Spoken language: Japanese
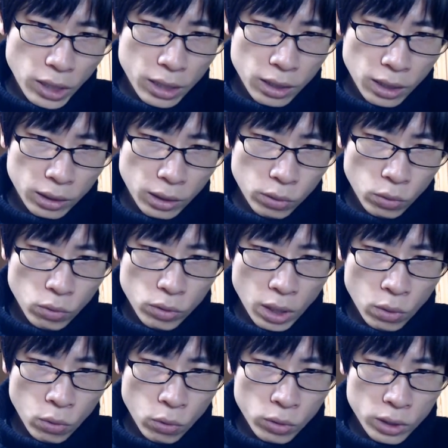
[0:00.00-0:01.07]
方の方が
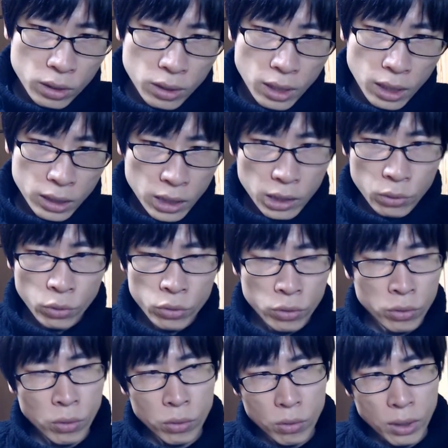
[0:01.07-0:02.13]
効率がいいという
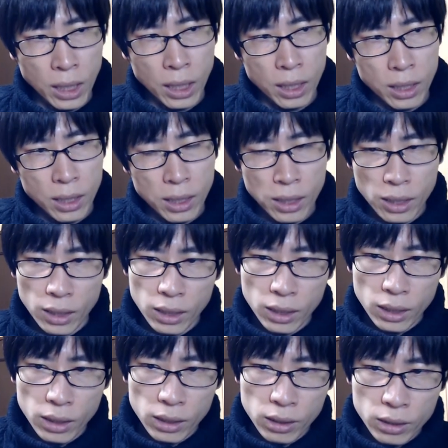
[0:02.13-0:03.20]
ことが、
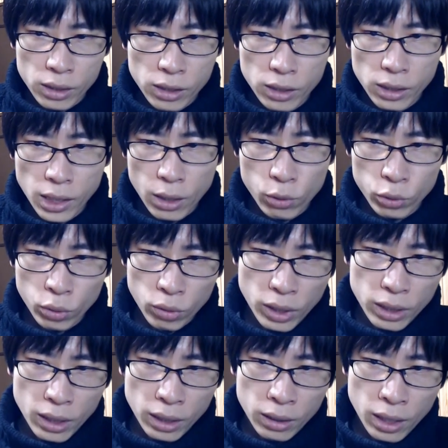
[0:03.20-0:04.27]
進化を遂げ
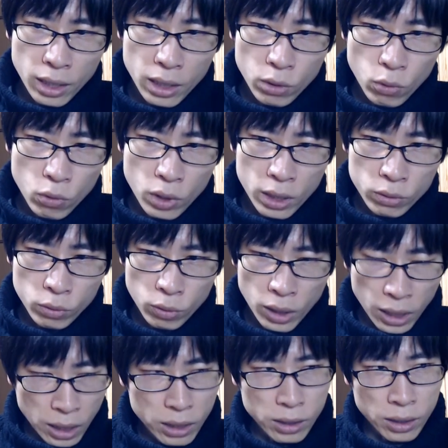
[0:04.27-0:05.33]
た帝王学の
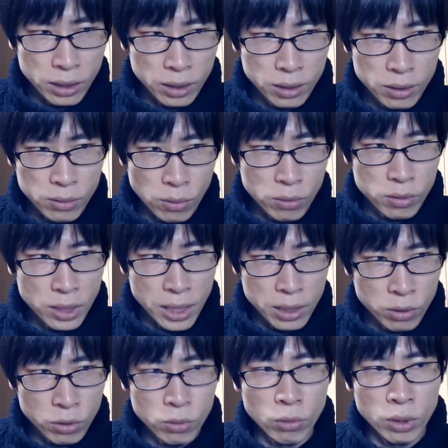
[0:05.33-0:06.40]
中に存在
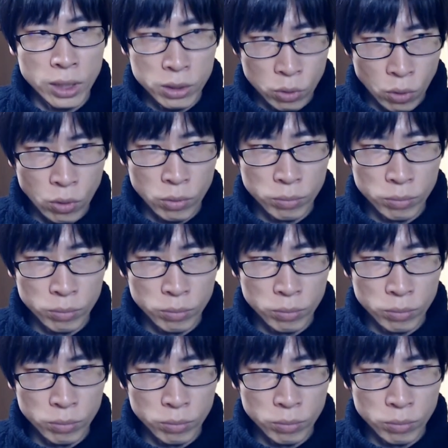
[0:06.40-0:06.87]
するのでしょ